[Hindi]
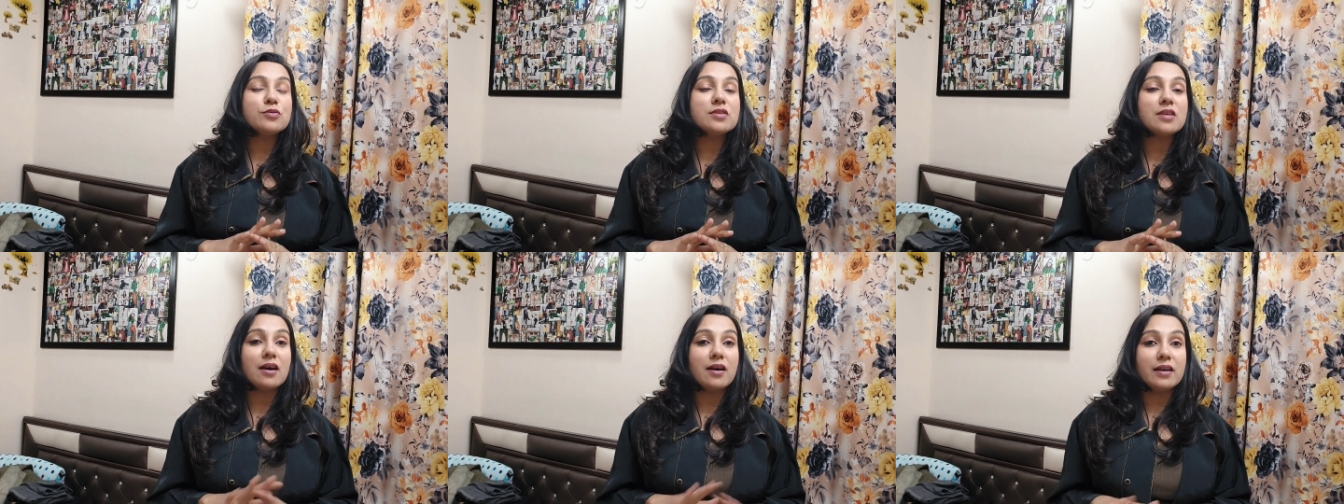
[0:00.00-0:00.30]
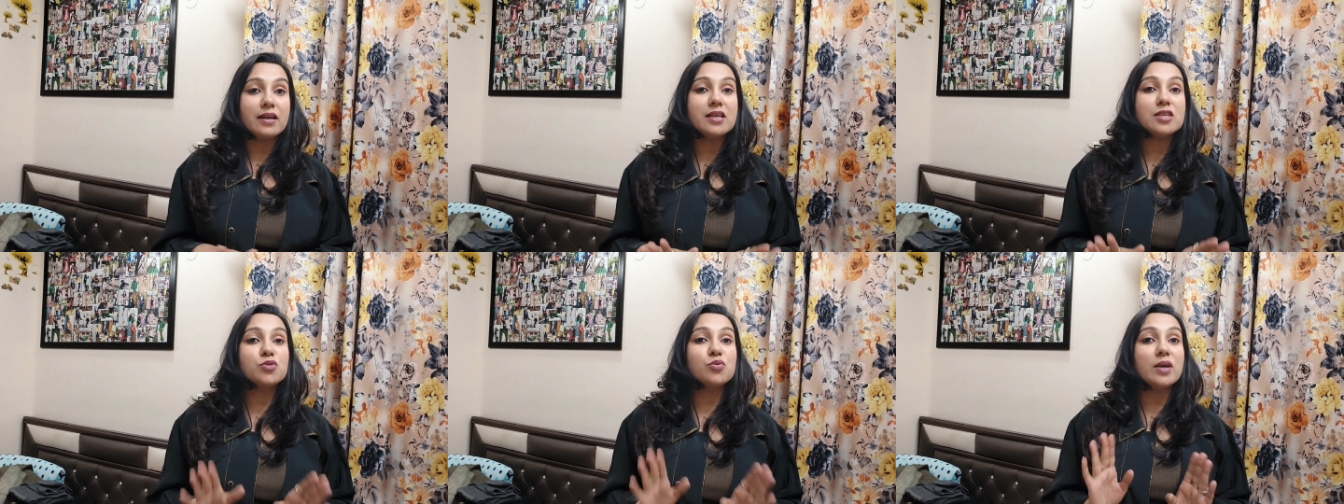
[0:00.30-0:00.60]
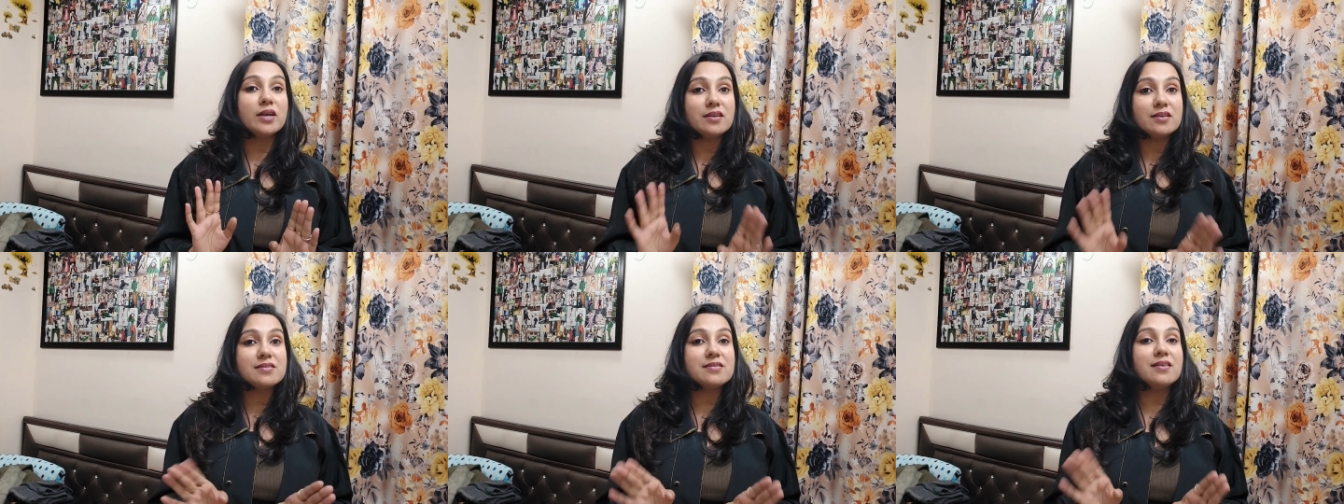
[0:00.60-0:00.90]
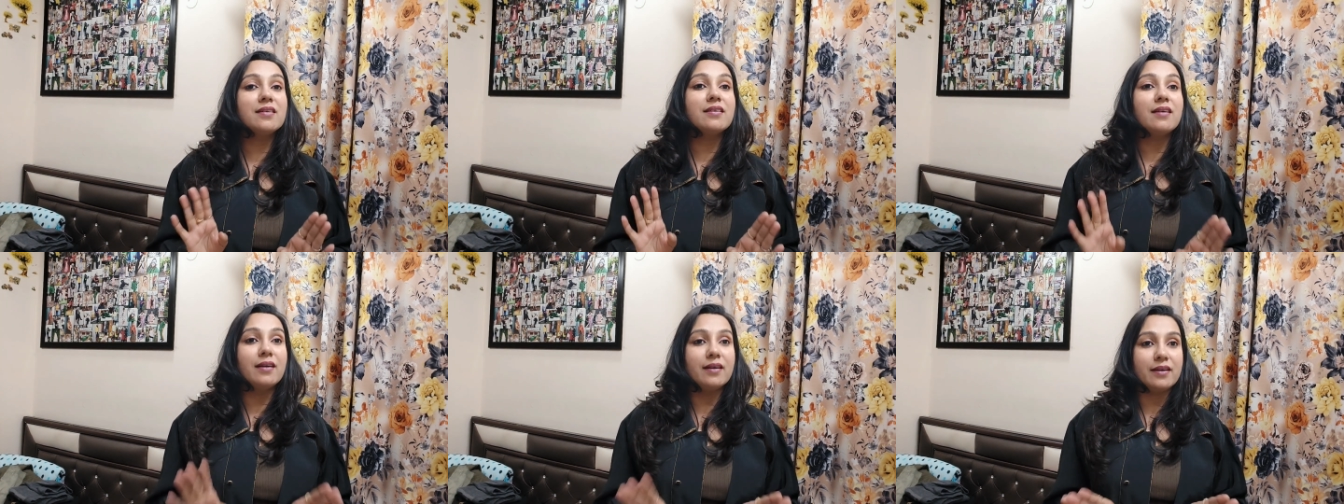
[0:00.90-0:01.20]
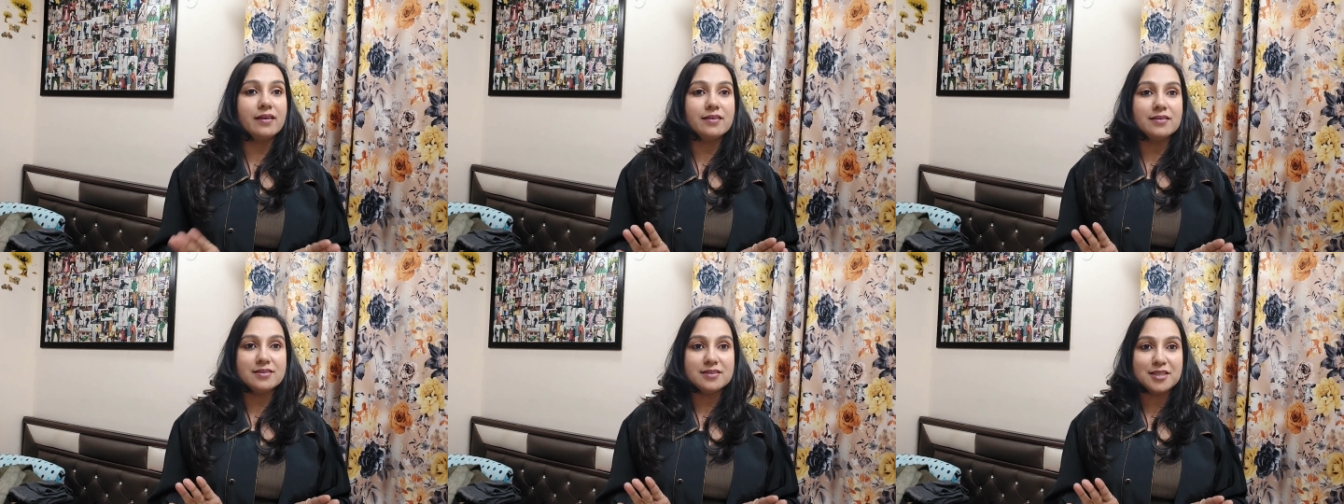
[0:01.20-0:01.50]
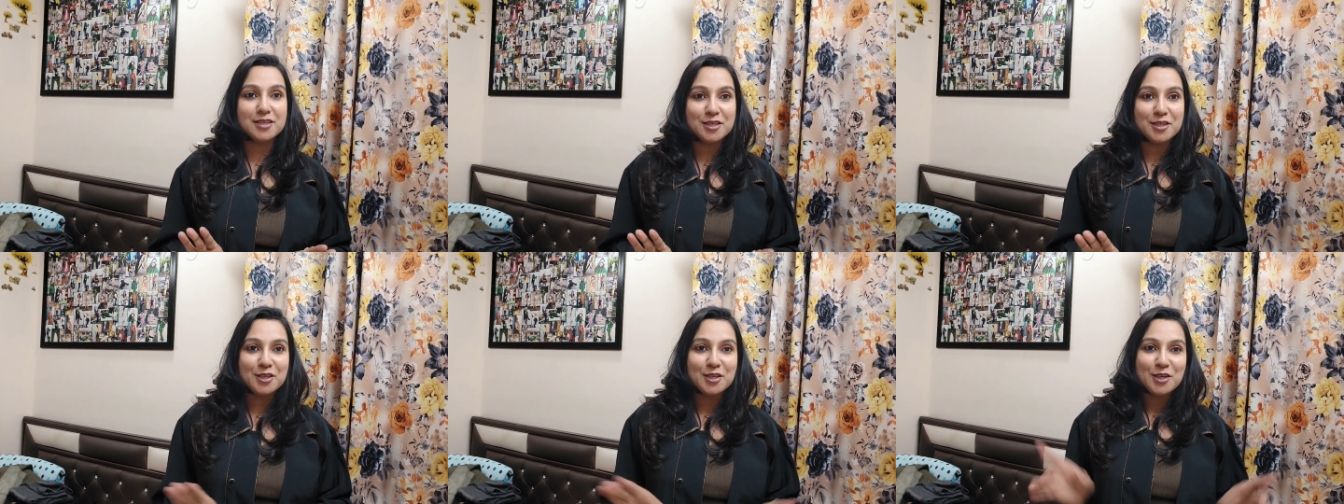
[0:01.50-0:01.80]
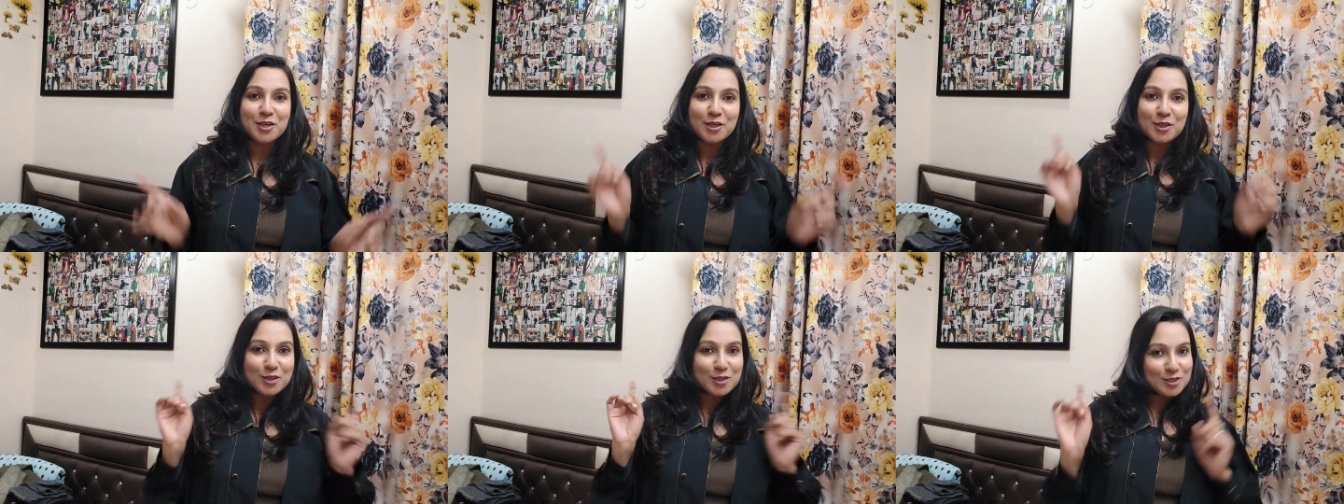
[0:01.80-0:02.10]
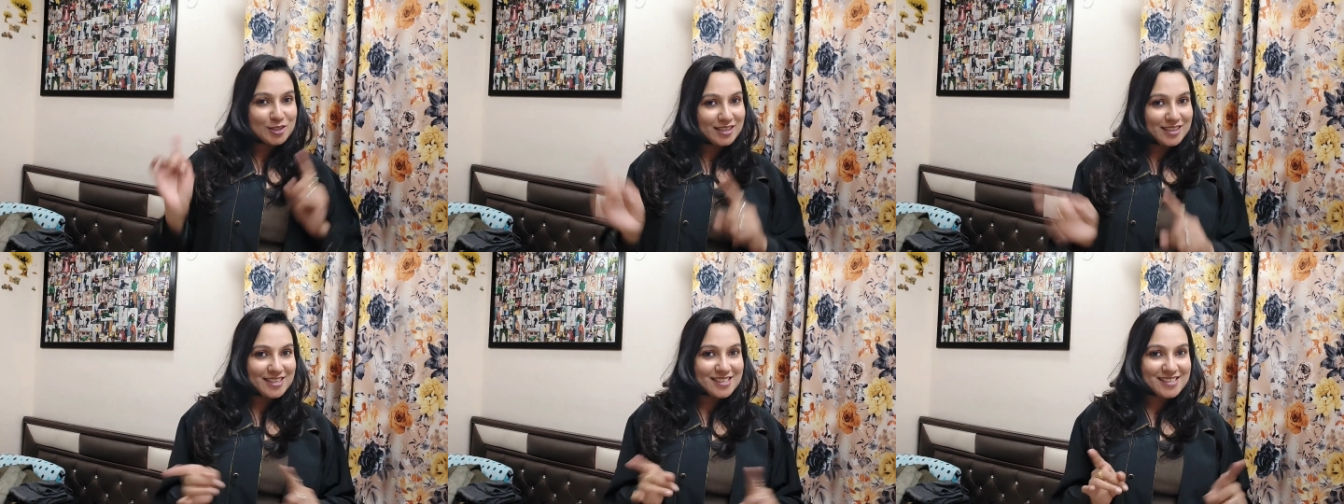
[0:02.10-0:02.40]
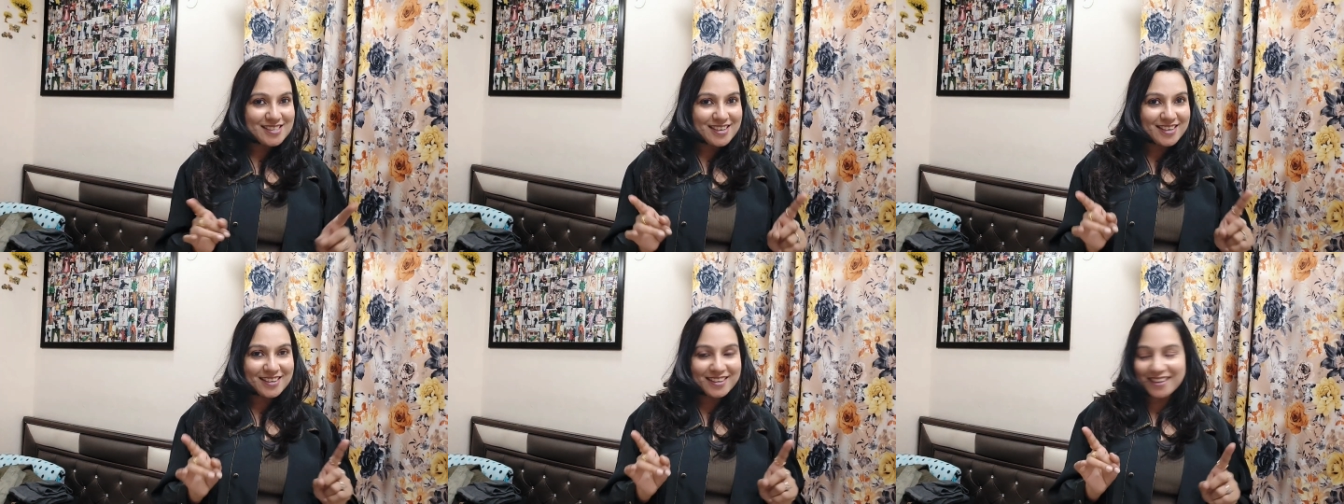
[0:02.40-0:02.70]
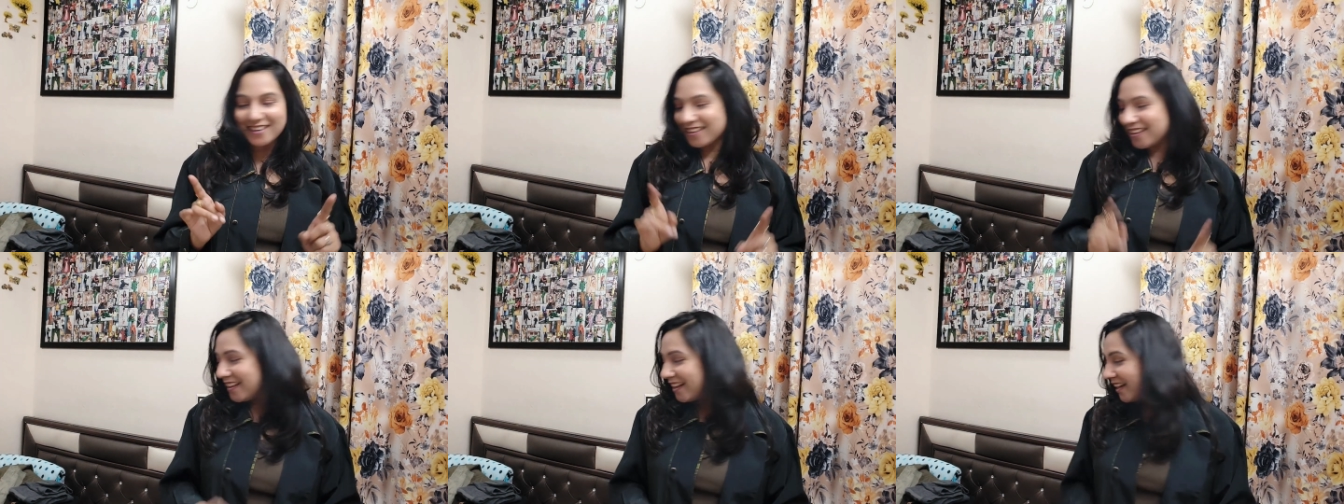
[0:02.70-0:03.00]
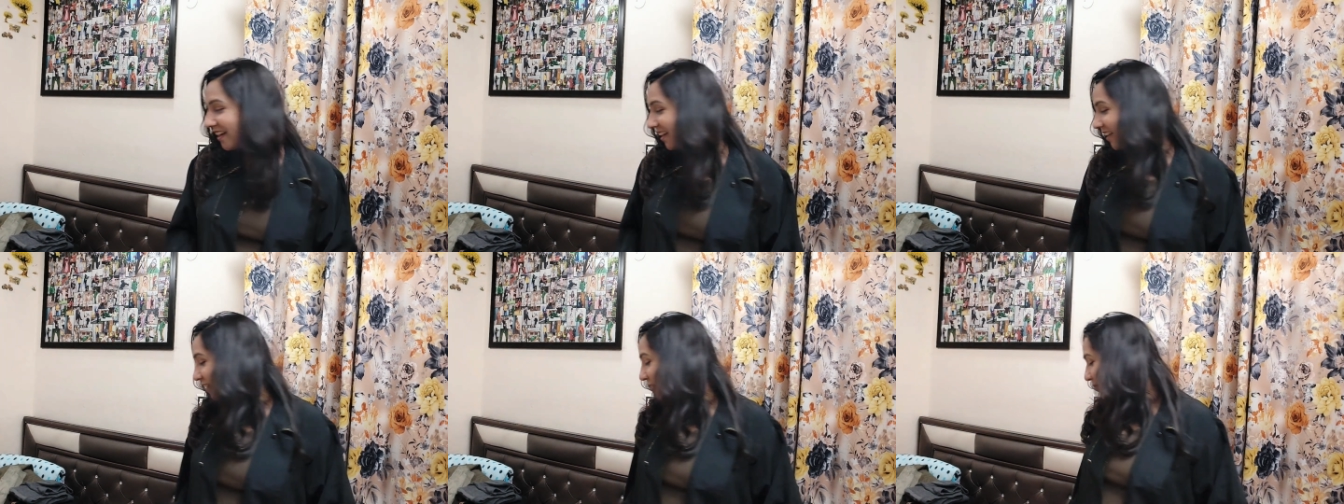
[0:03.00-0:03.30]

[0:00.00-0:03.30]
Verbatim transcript: सारे स्वेटर्स एंड कार्डिगन्स तो चलिए स्टार्ट करते हैं